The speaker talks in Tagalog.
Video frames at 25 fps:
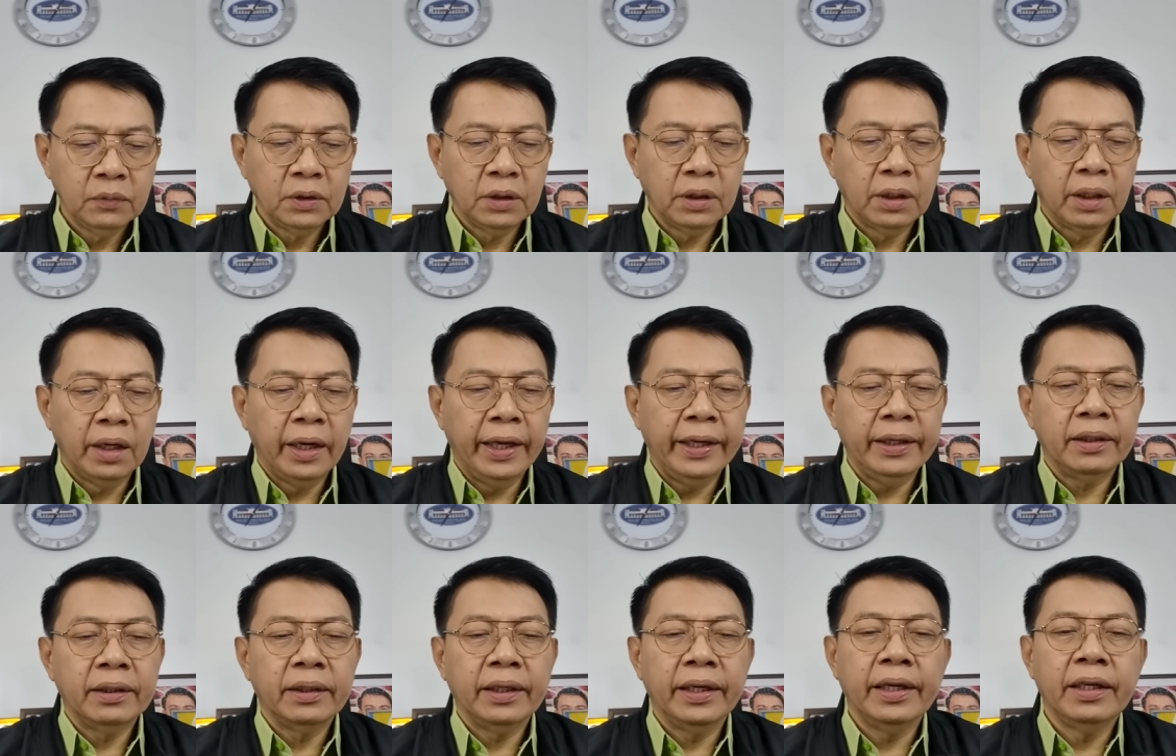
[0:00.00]

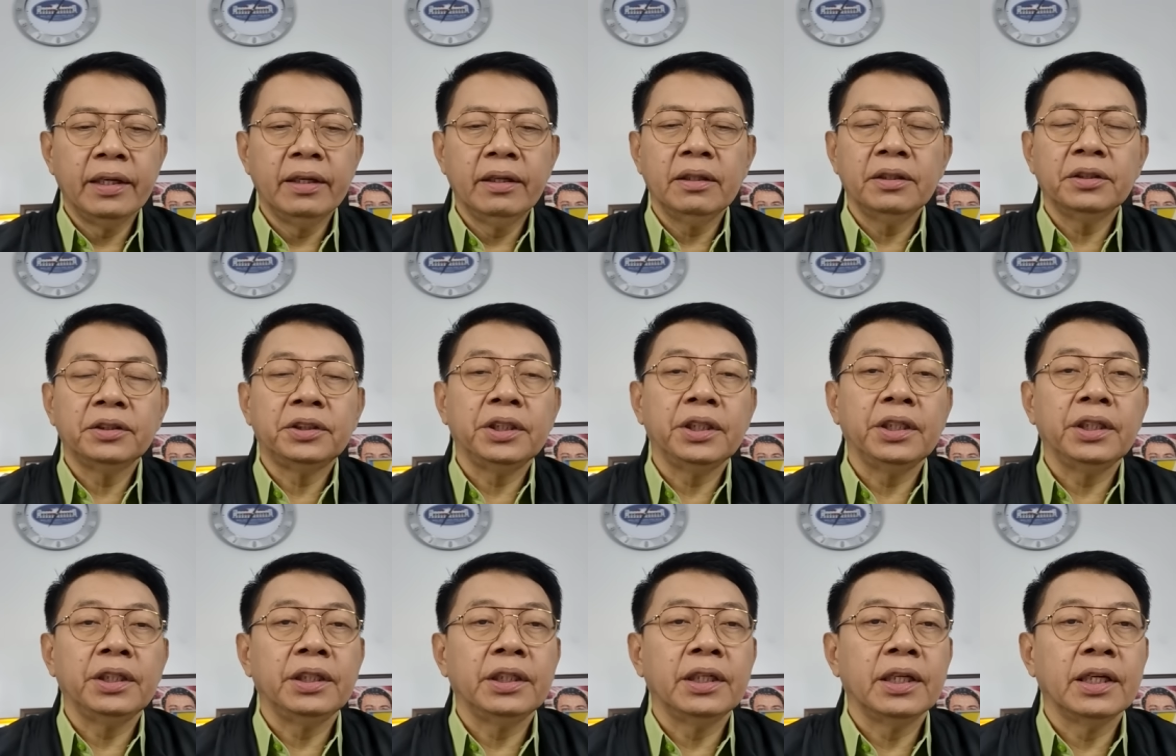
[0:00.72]
Galing. Ayan o, oh.
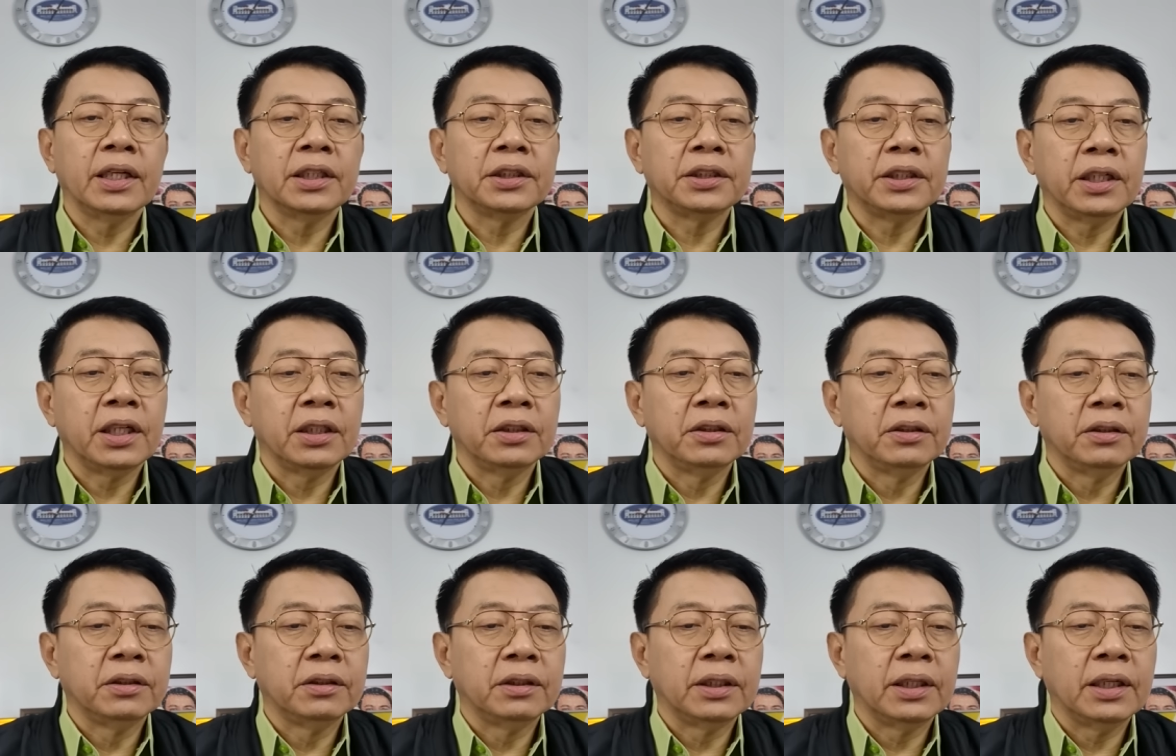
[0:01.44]
si uh,
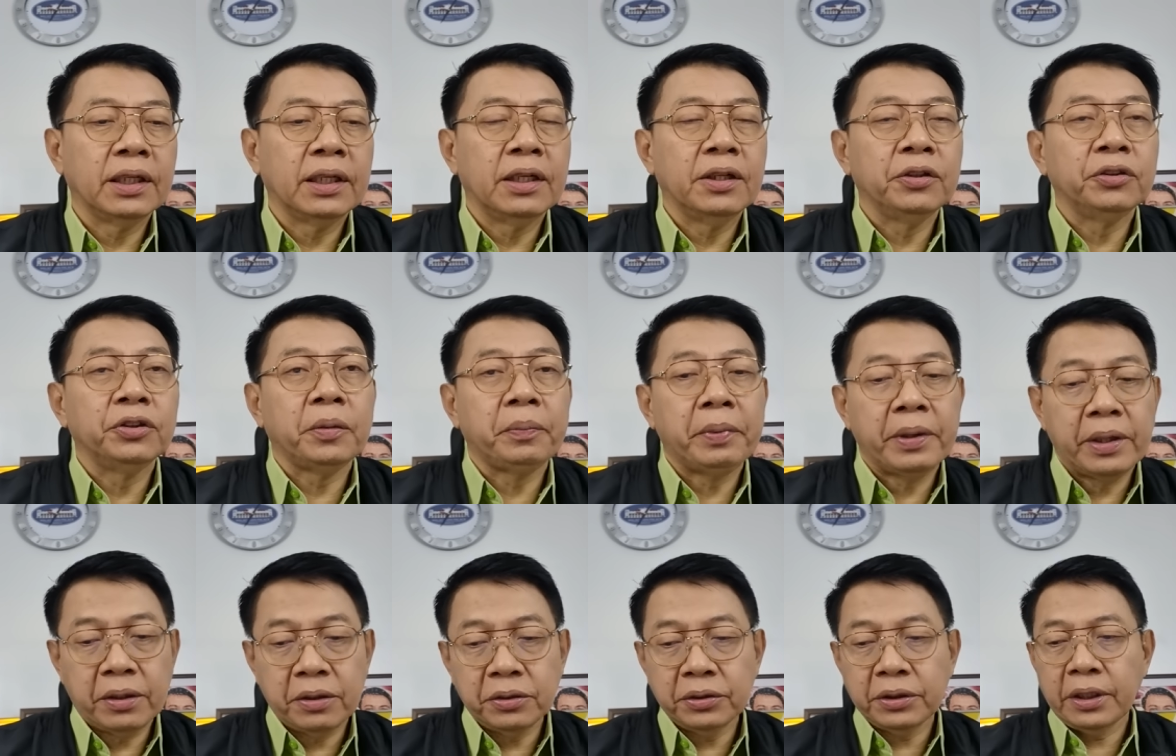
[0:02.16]
Senador uh,
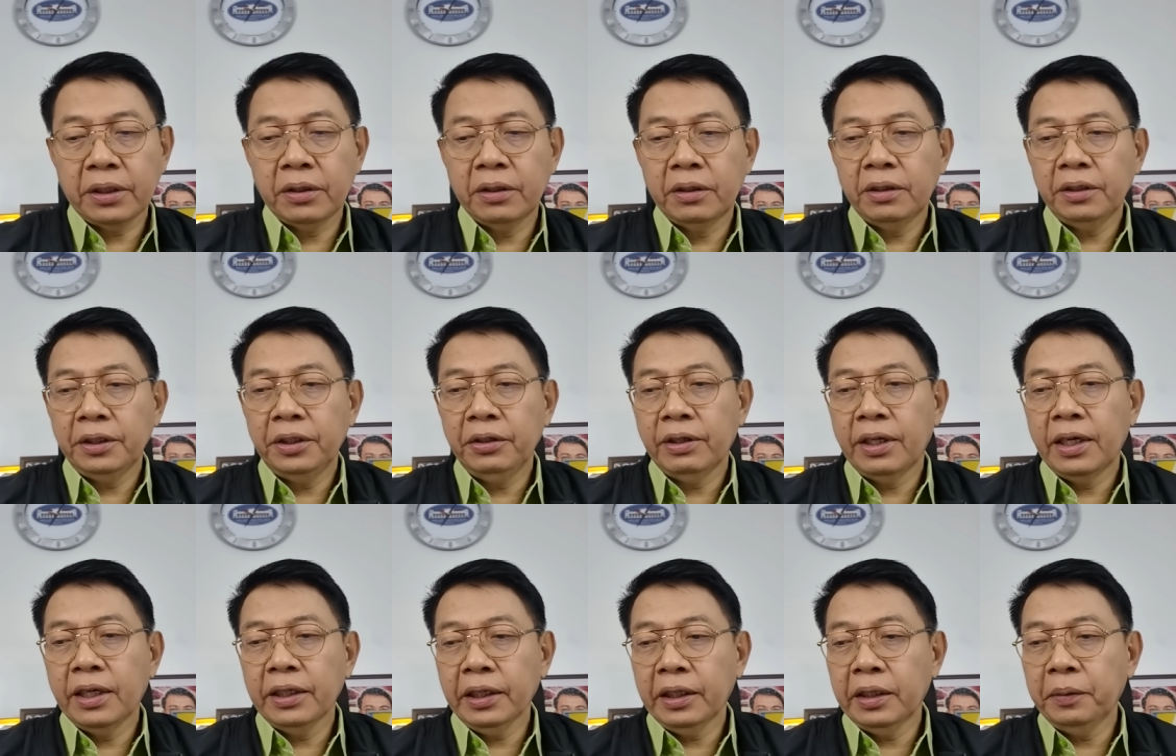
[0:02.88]
Tiberos, ano, yung
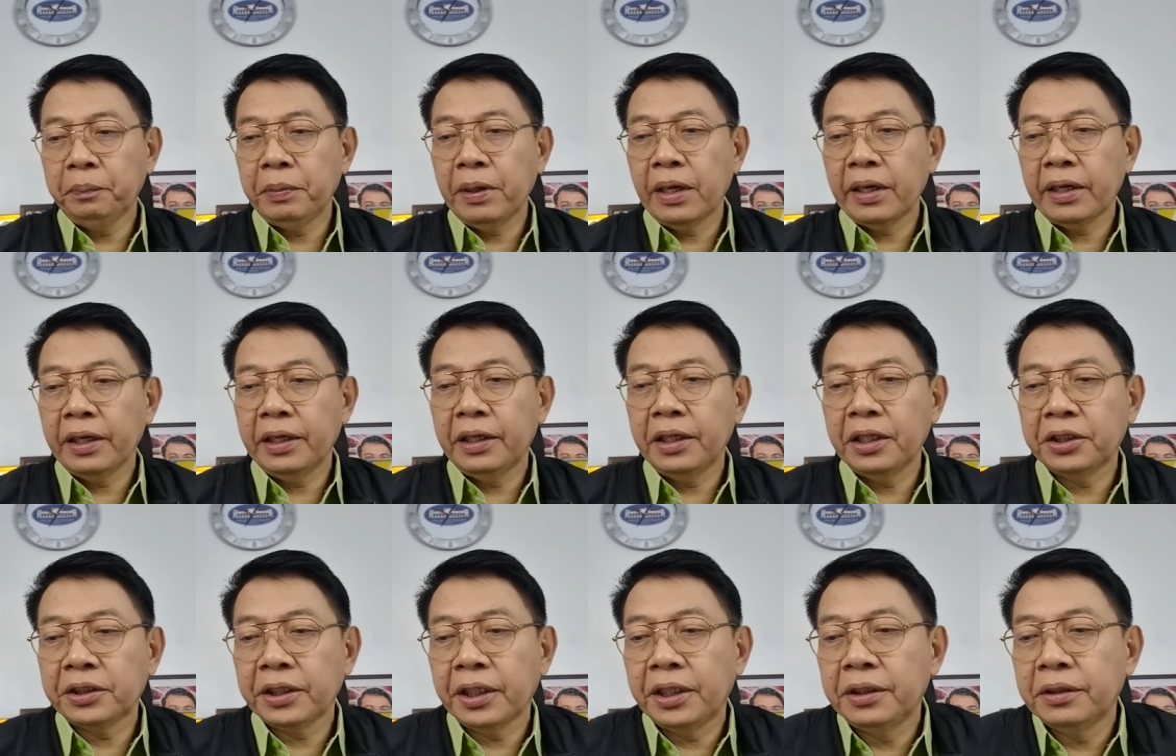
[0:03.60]
aking
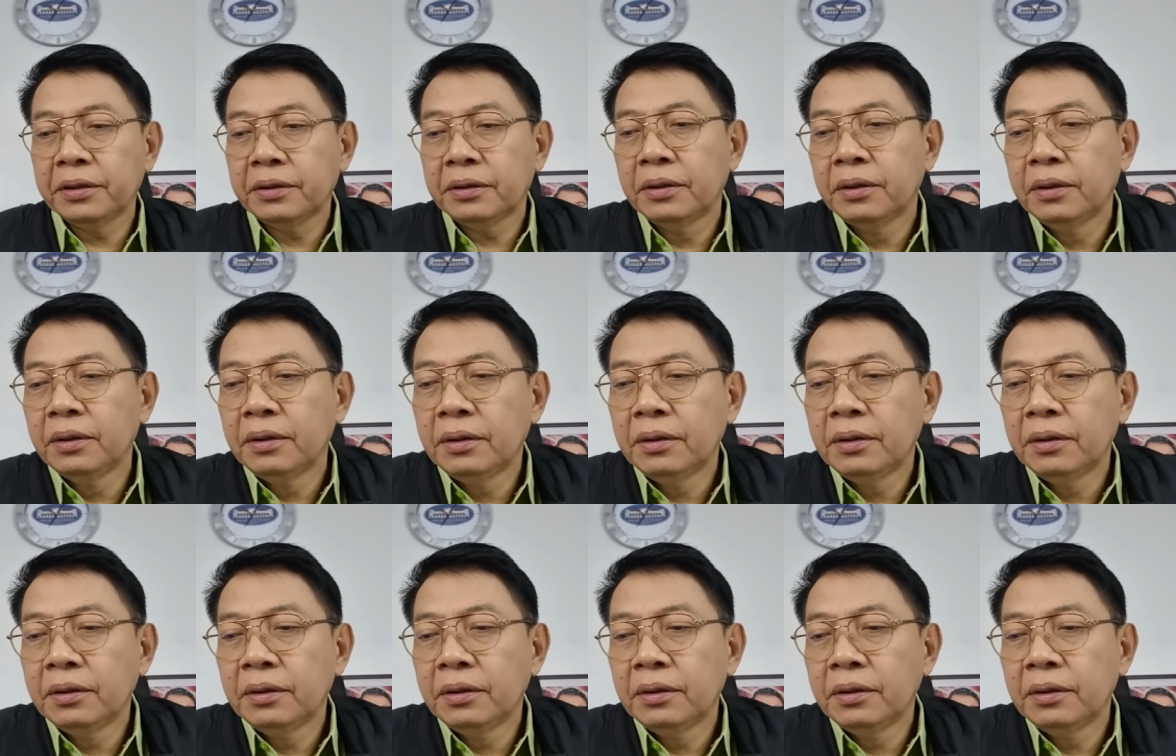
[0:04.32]
pinarinig sa inyo.